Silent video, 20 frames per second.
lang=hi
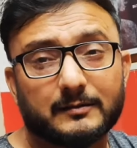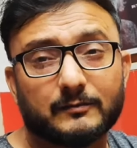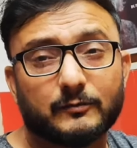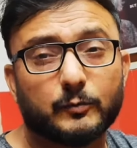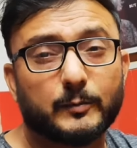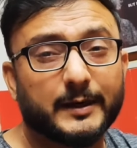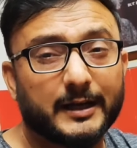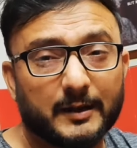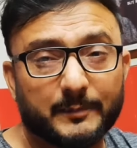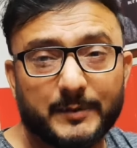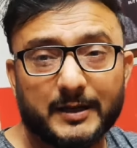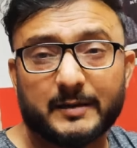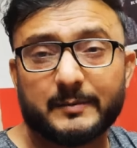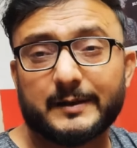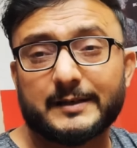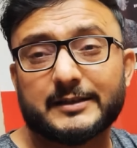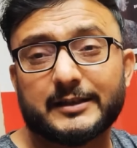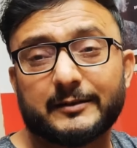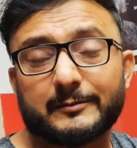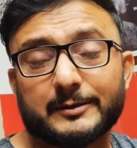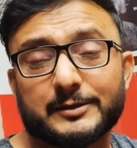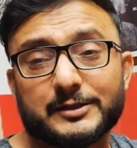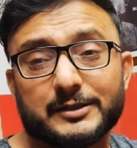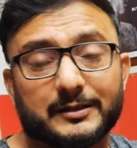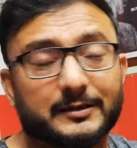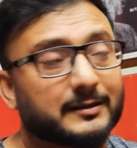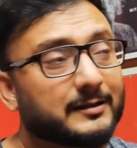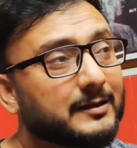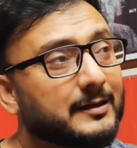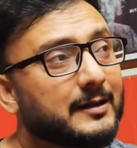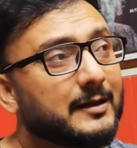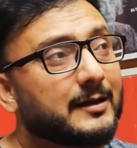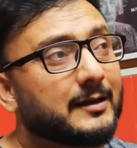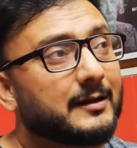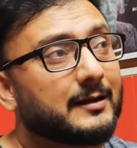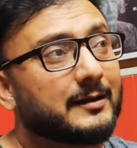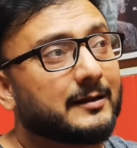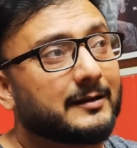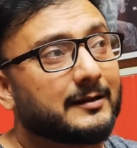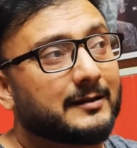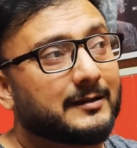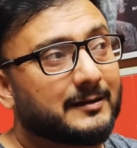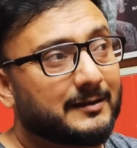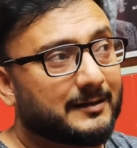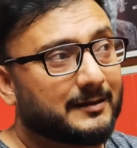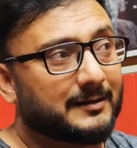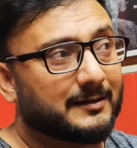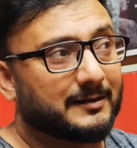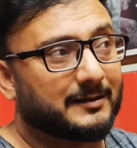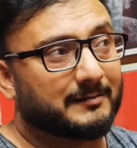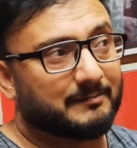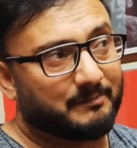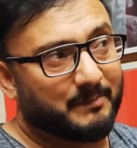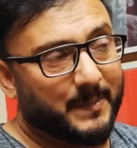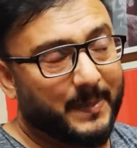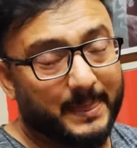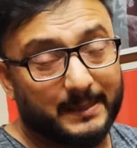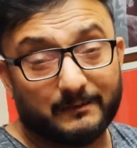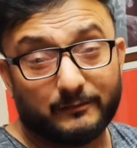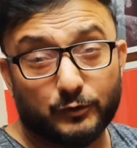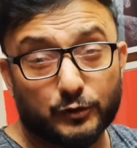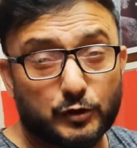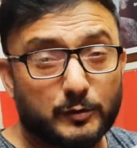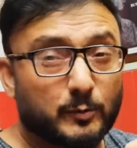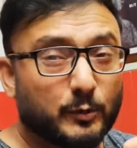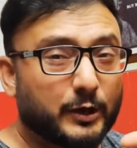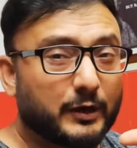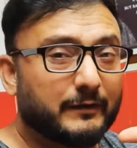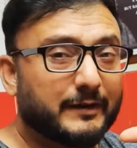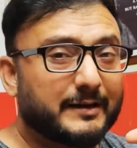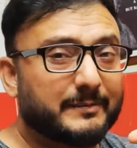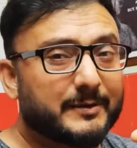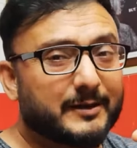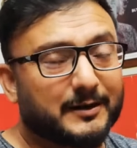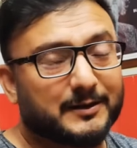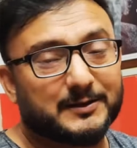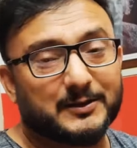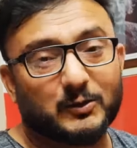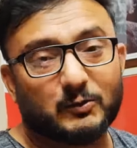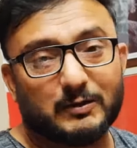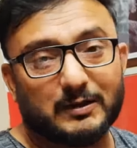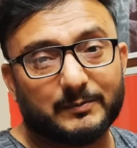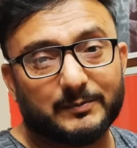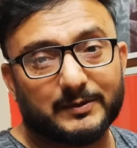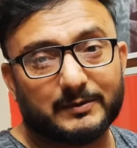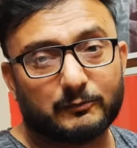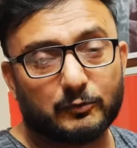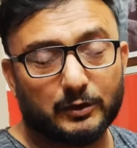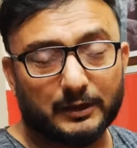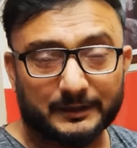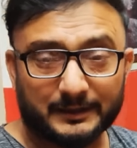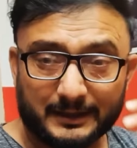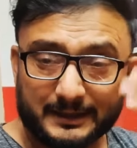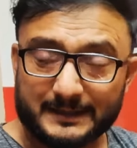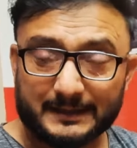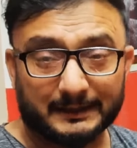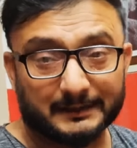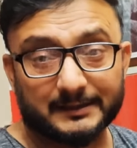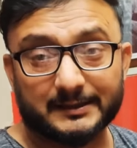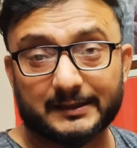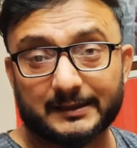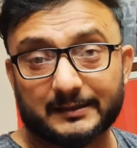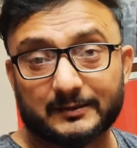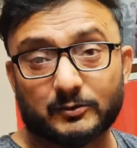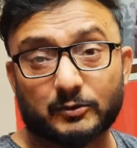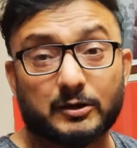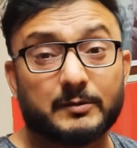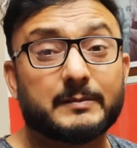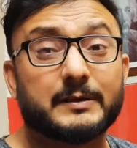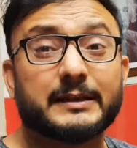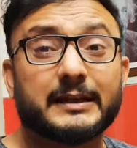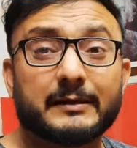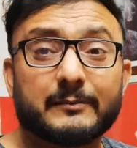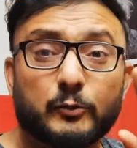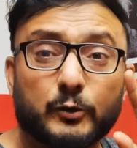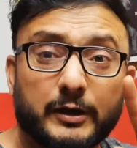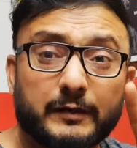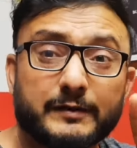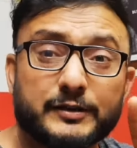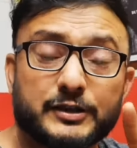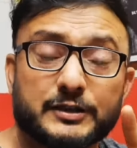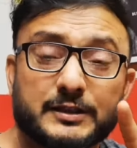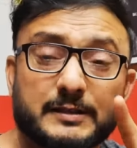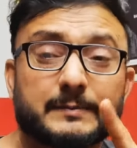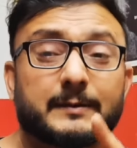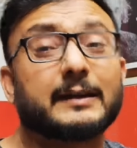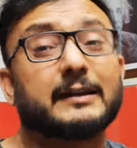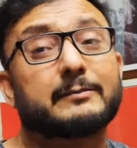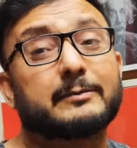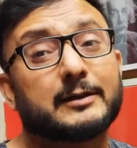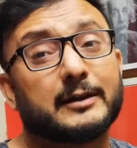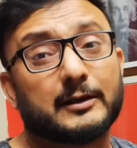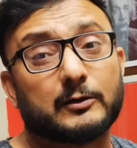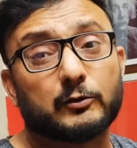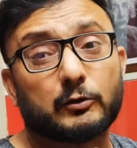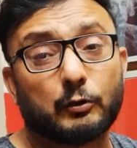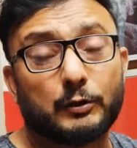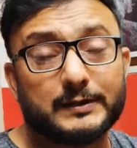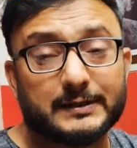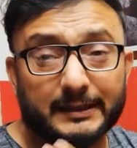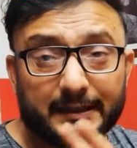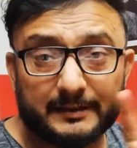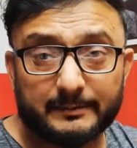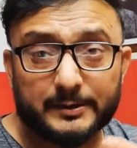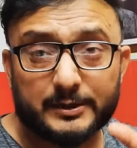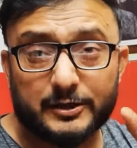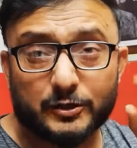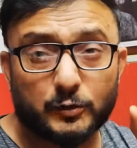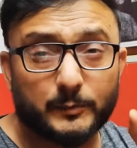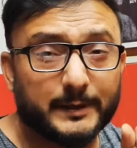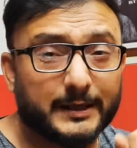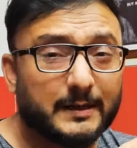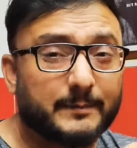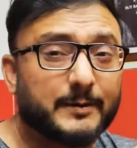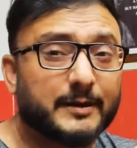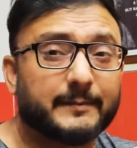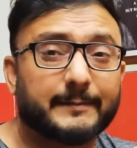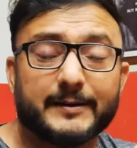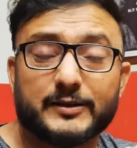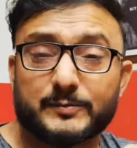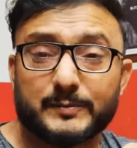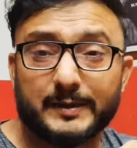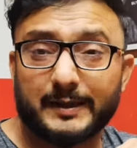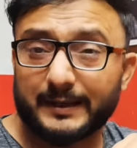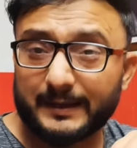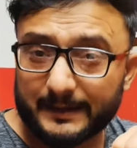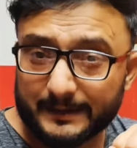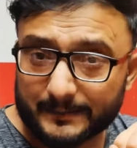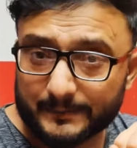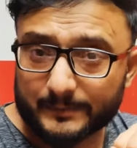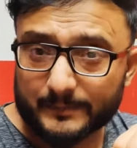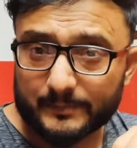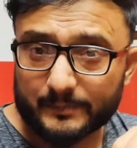वो बेड़ा पार बैच का ही बच्चा है वो जो मोटिवेट मैं करता हूँ वहाँ पर वो अंदर से आता है और मैं ये मोटिवेशन सबके लिए बना रहा हूँ क्योंकि सारे बच्चे तो बेड़ा पार बैच में नहीं है